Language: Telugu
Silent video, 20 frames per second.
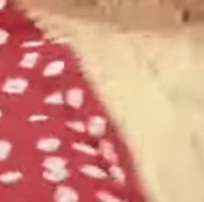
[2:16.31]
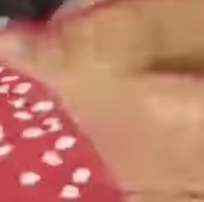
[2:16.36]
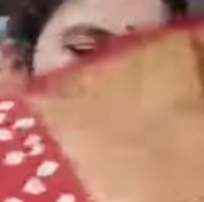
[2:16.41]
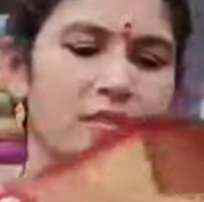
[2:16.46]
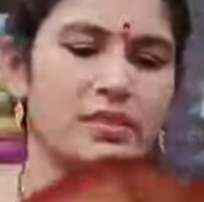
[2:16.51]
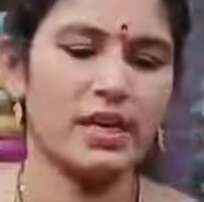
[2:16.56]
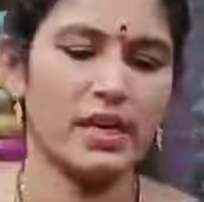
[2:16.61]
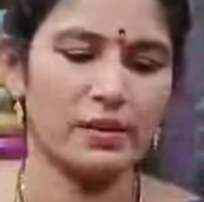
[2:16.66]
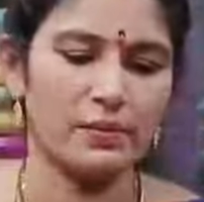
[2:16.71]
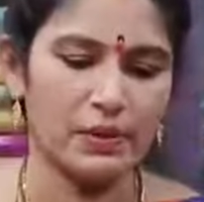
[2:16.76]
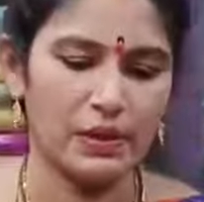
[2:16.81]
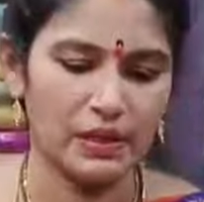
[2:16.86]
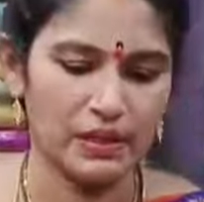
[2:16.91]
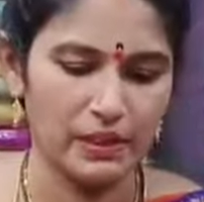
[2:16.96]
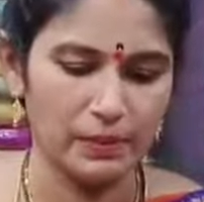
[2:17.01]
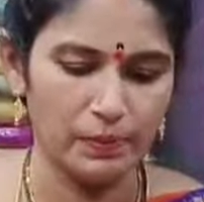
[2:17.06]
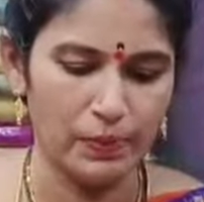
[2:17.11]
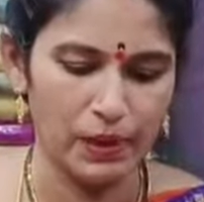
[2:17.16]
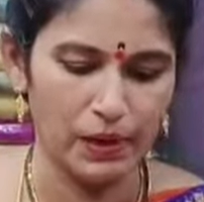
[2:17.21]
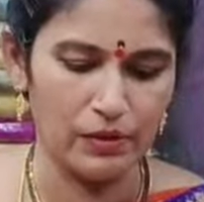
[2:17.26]
అండ్ శారీ
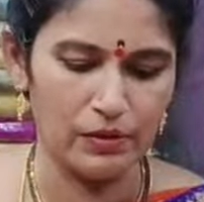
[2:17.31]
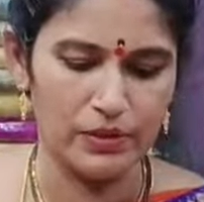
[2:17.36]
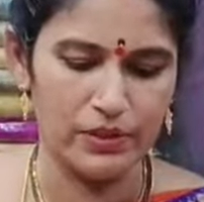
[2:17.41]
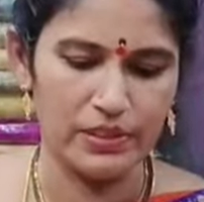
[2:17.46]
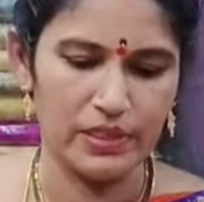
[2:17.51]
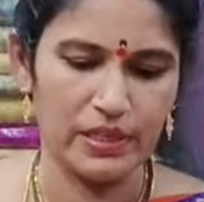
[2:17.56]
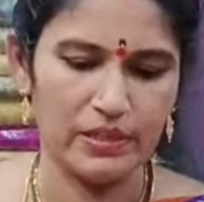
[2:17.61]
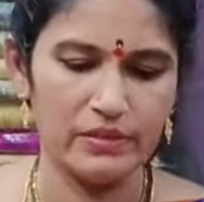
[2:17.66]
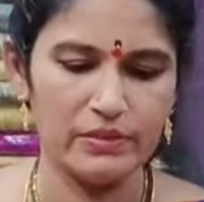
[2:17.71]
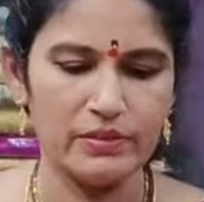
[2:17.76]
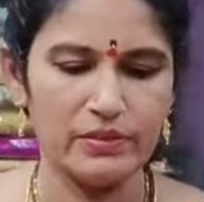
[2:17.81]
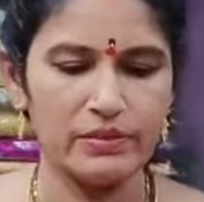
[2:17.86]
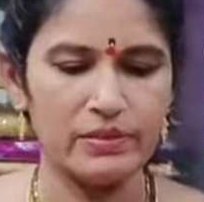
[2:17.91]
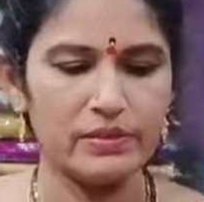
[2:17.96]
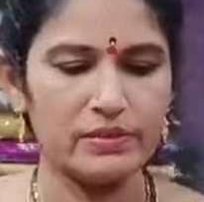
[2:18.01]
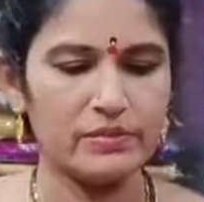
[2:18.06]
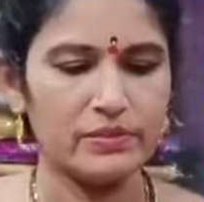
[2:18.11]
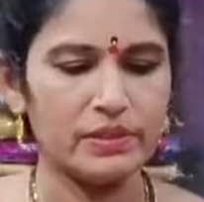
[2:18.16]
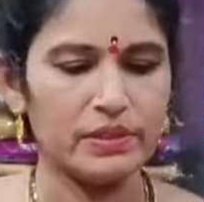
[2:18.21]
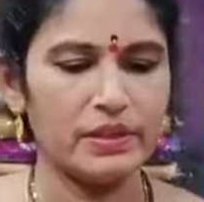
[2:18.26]
మనకి పళ్ళు డిజైన్
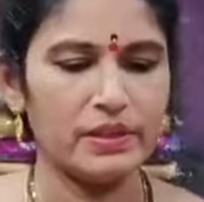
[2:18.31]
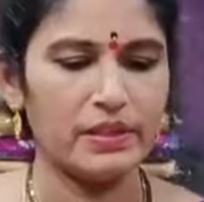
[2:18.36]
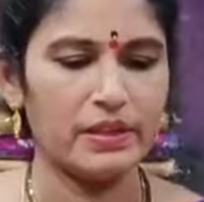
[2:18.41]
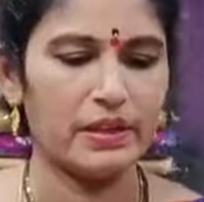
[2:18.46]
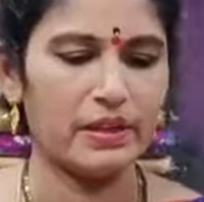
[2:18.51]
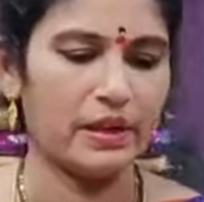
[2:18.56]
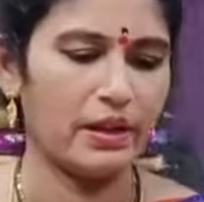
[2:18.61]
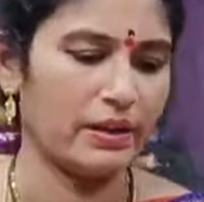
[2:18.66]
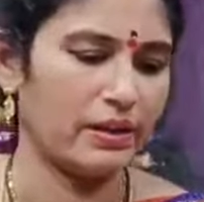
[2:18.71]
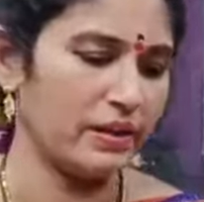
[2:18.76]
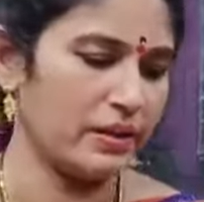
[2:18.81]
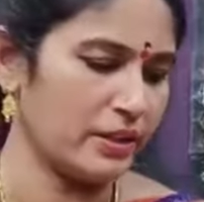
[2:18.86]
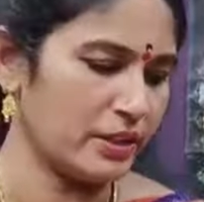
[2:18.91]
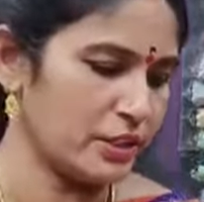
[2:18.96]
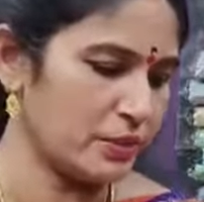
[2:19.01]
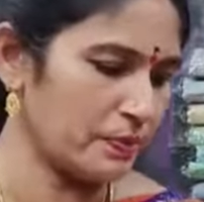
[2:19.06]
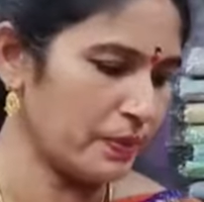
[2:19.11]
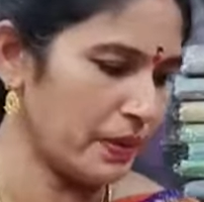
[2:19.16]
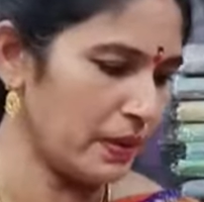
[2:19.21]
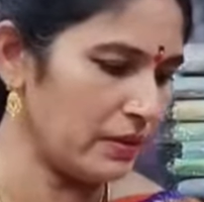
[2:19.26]
ఇంకా గ్రాండ్గా
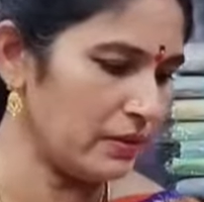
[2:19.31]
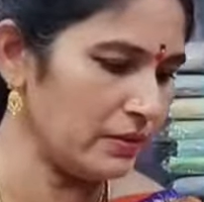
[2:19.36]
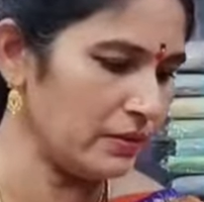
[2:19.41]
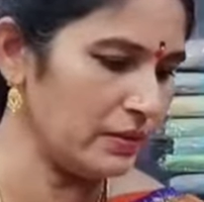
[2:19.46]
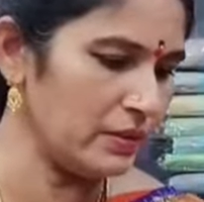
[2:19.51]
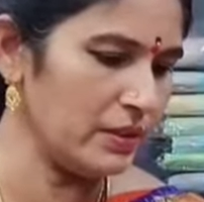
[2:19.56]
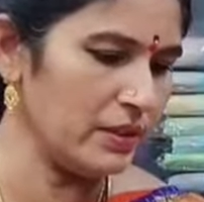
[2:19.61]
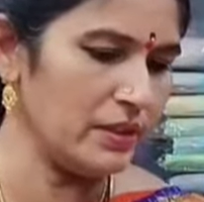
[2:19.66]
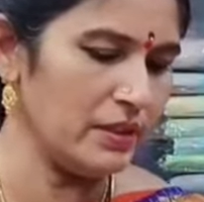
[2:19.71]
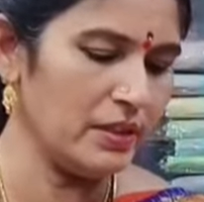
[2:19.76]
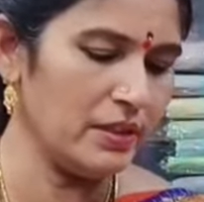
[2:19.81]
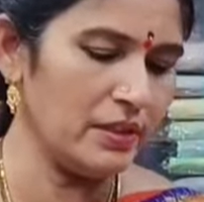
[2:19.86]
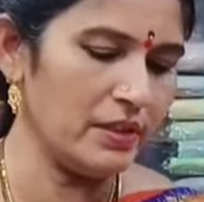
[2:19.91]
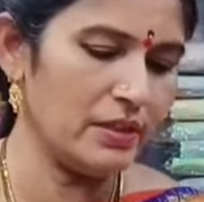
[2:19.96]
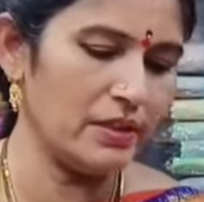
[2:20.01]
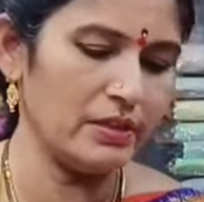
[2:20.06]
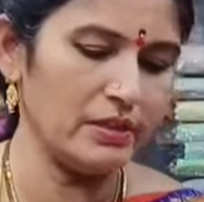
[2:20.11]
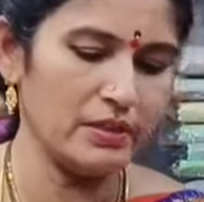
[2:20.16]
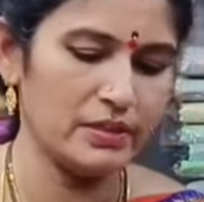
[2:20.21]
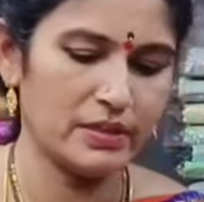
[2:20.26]
రిచ్ పళ్ళు
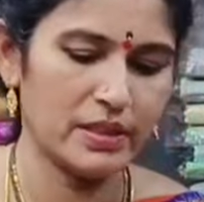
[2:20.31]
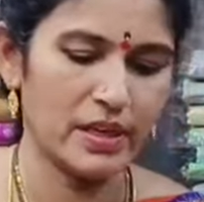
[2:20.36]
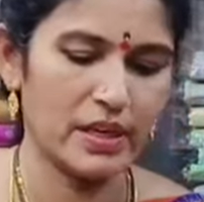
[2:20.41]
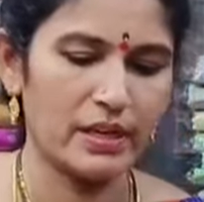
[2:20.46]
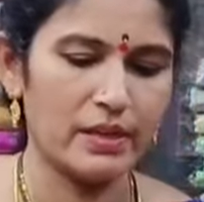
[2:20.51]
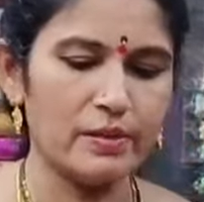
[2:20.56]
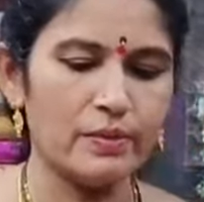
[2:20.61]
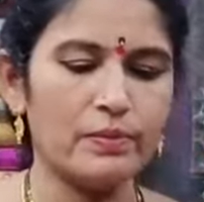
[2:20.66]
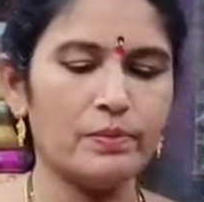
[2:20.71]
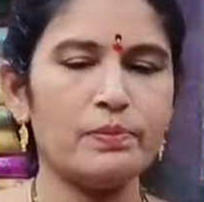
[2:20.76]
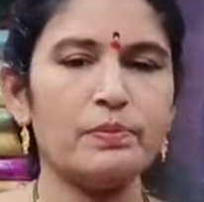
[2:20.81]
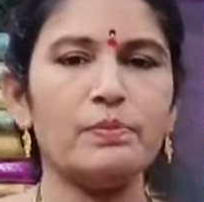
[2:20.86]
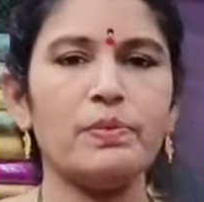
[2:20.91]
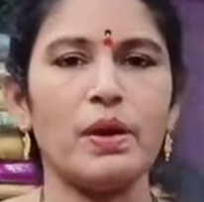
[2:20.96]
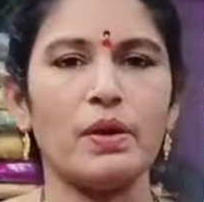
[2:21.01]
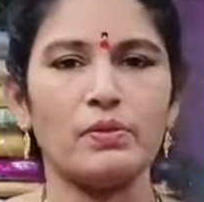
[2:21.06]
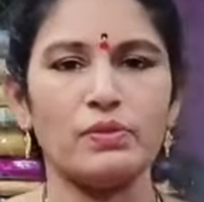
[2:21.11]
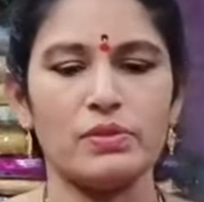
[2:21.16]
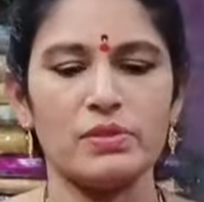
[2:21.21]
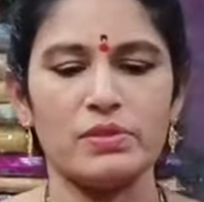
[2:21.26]
అండ్ శారీ
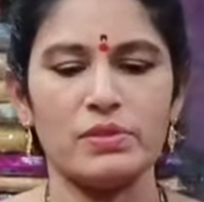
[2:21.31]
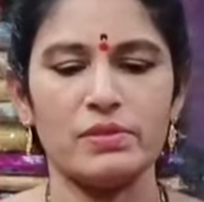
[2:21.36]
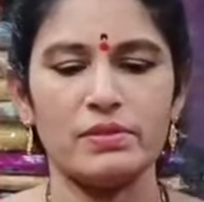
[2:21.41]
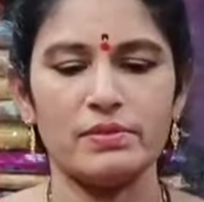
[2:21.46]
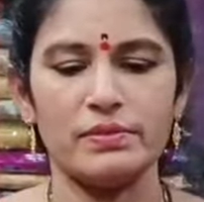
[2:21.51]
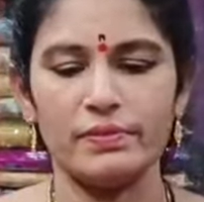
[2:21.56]
బ్లౌజ్